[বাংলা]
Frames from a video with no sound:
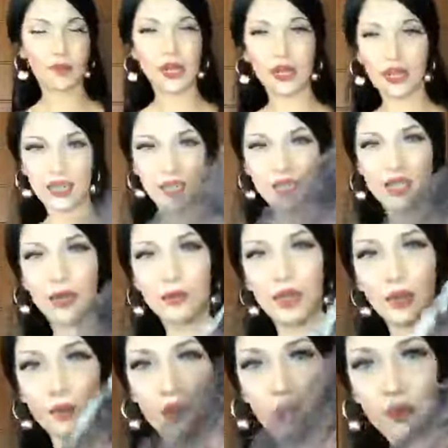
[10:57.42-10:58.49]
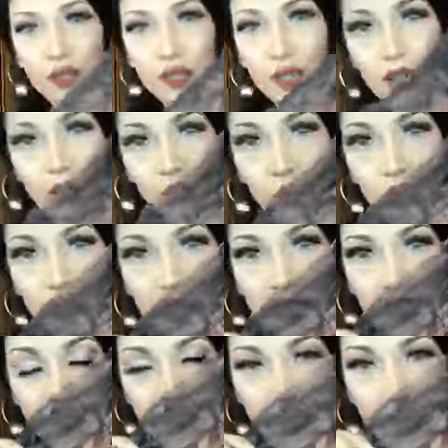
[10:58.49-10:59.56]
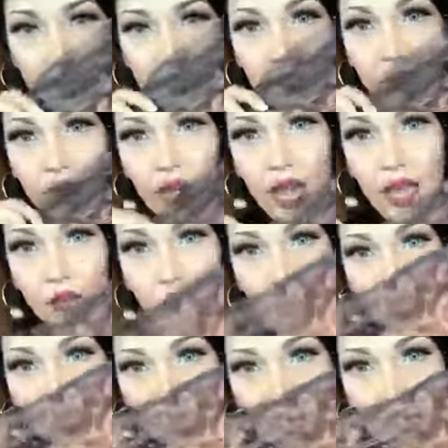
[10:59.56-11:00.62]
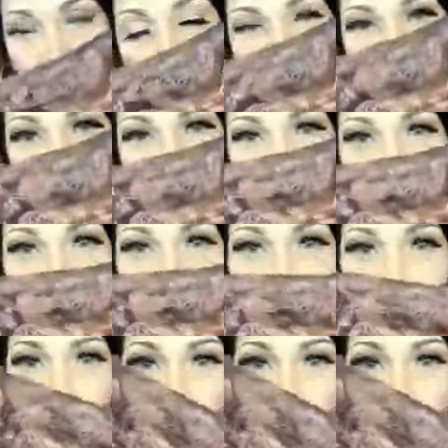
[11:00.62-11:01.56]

আমার এসেছে আমি এটা পরে বেসিক্যালি ঘুরতে গিয়েছিলাম এত সুন্দর গর্জিয়াস আরি ওয়ার্ক